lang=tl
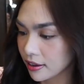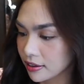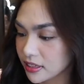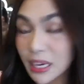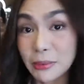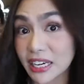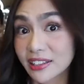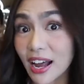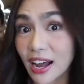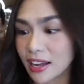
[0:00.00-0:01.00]
hindi ka
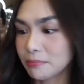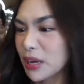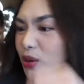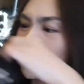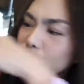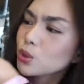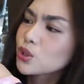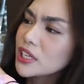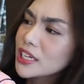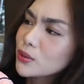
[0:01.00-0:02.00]
makikitaan. Pero
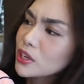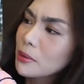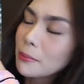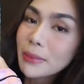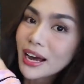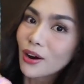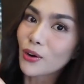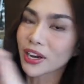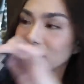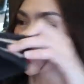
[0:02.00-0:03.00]
usually, ito namang black, okay